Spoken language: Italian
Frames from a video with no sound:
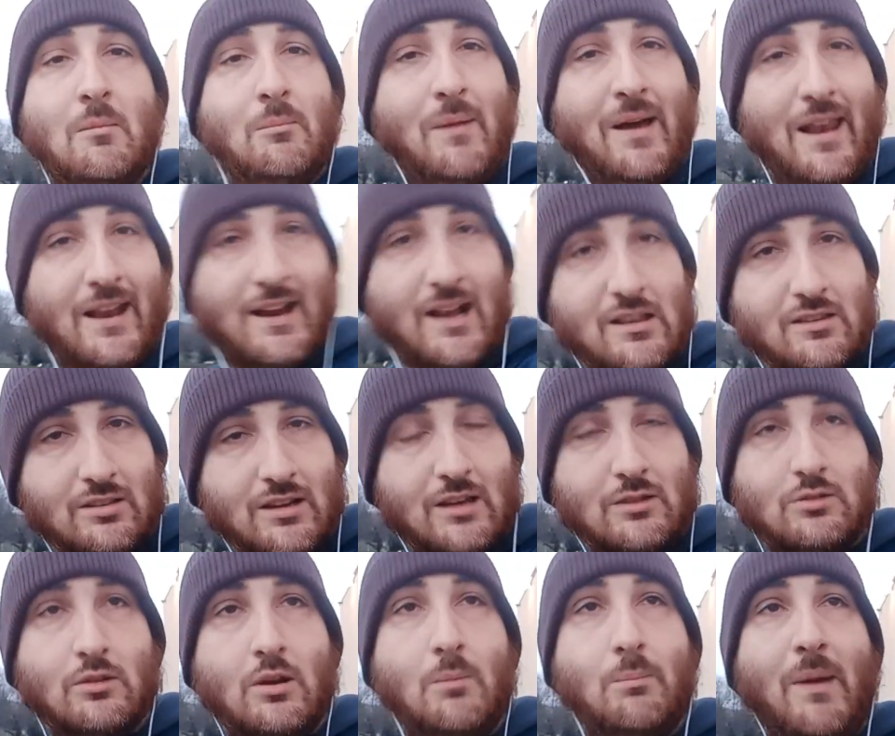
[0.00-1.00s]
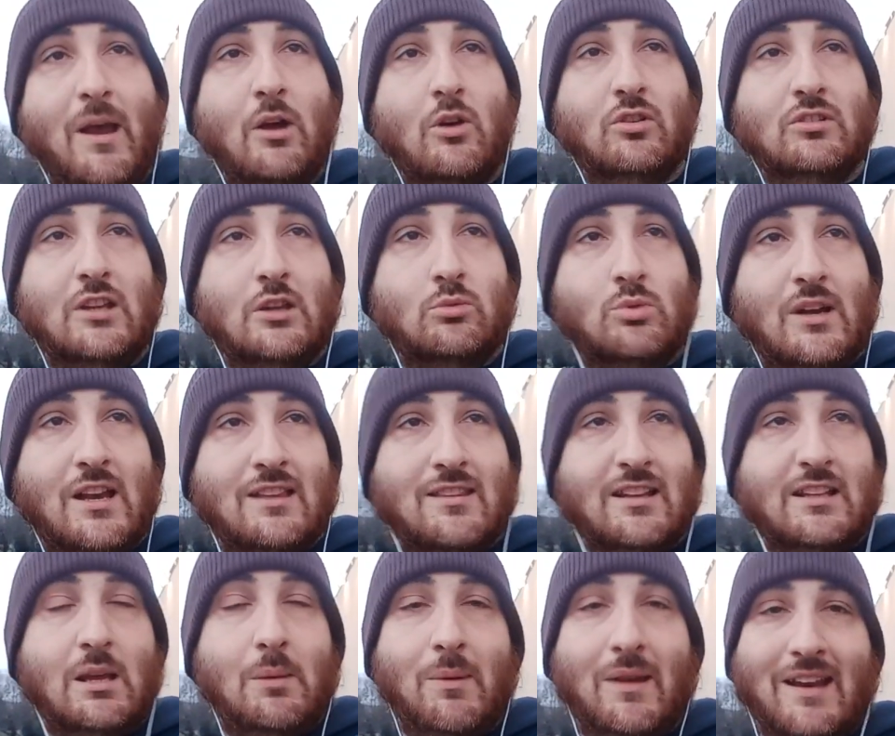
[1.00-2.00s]
ma le canzoni sono ben
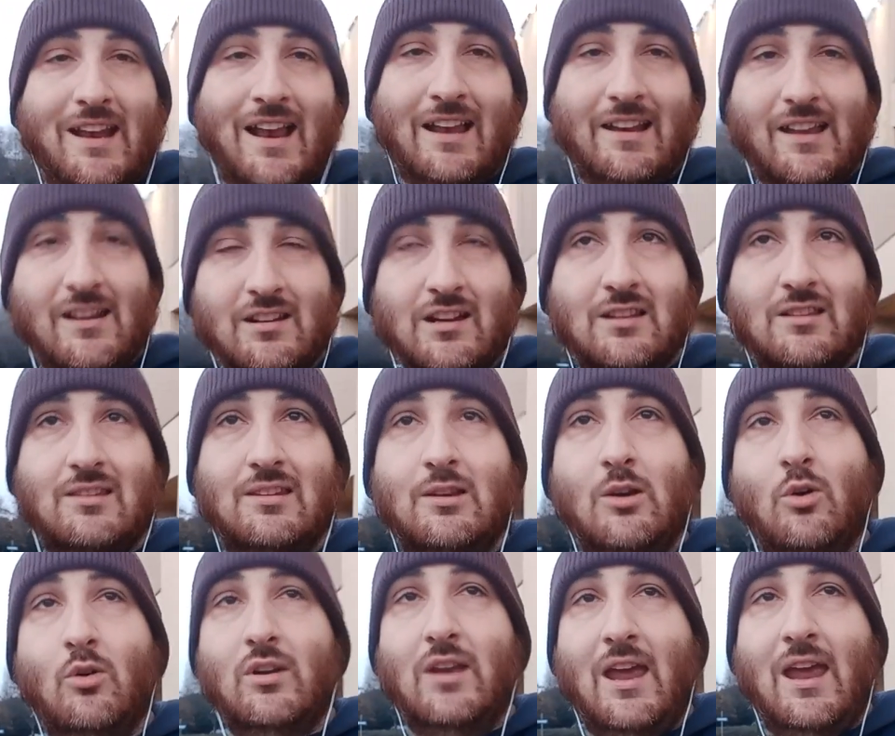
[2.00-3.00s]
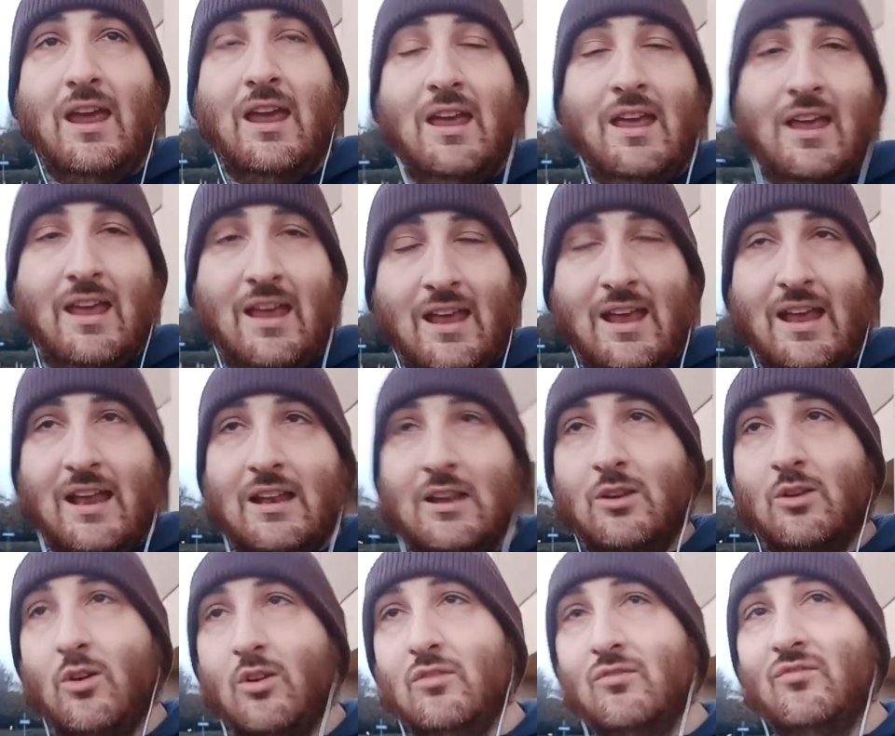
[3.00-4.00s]
contestualizzate perché la narrazione
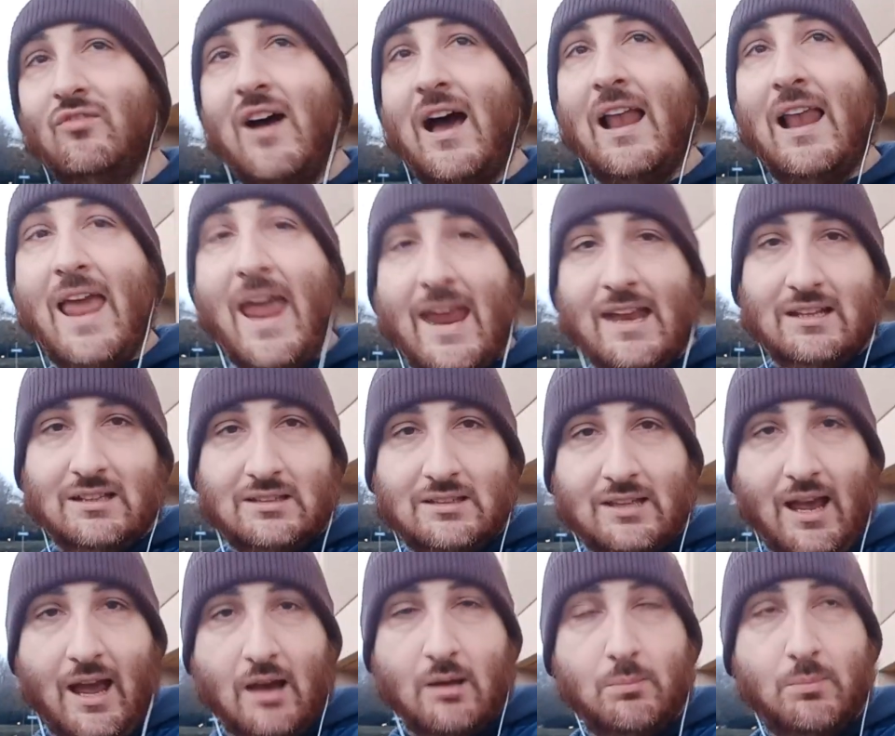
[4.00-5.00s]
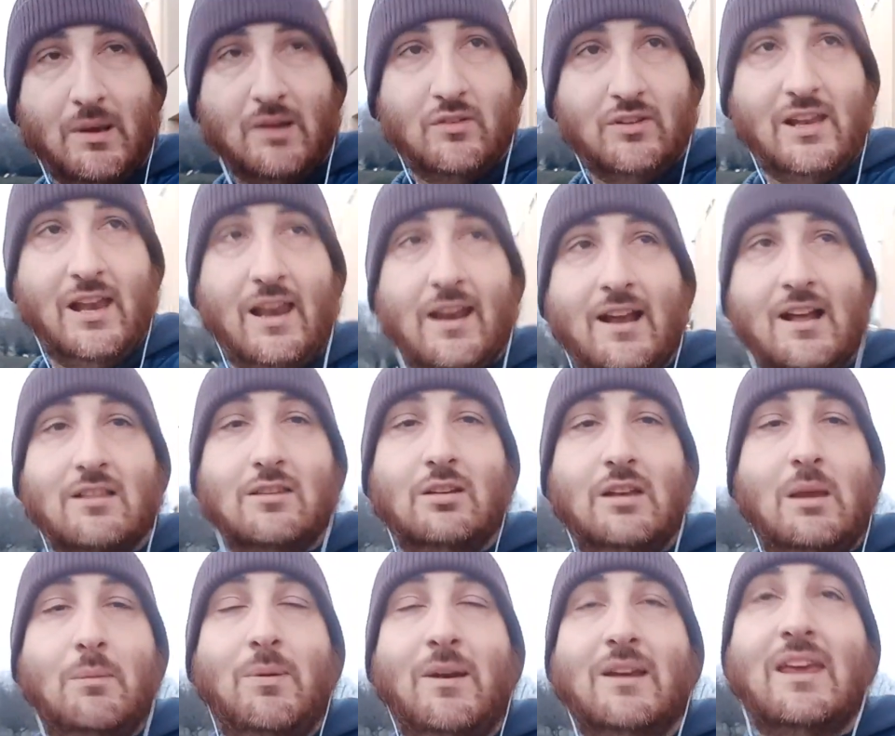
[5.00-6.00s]
non va lenta per vedere le
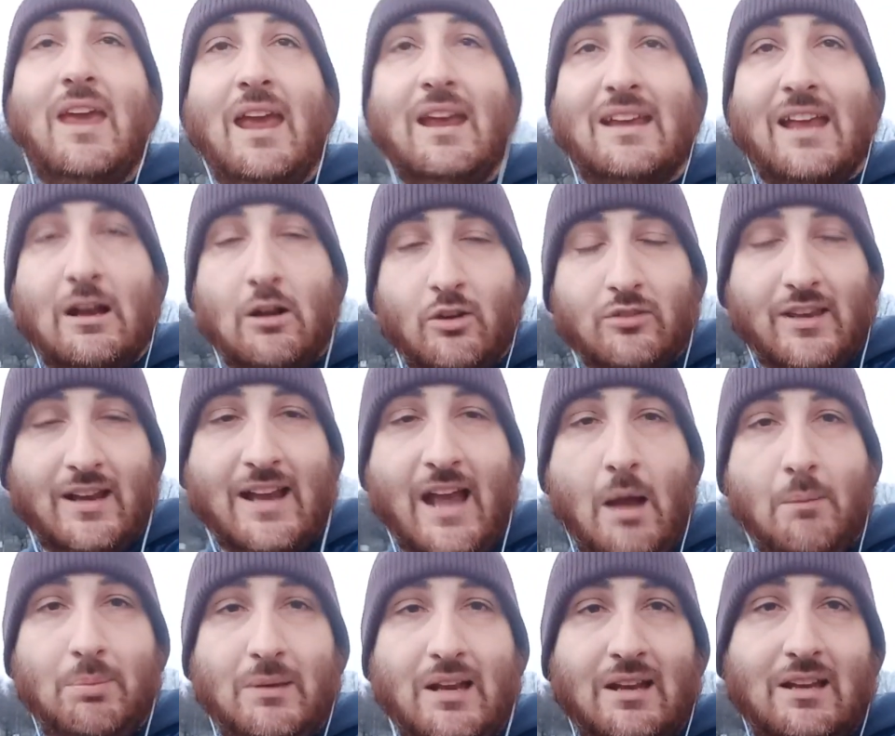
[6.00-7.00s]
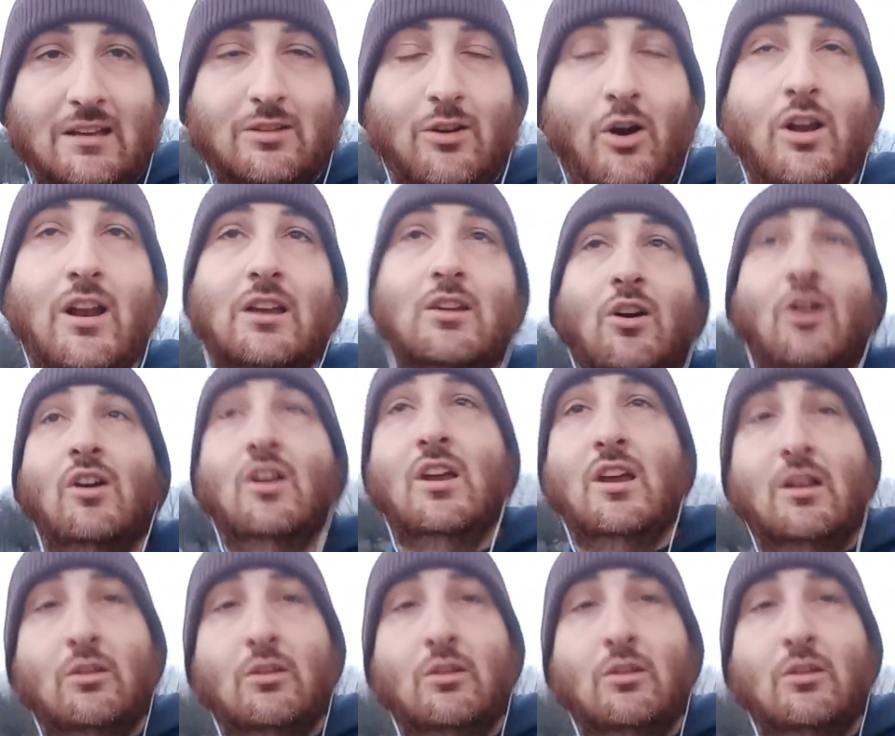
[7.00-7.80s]
canzoni, perché che cosa capita di solito?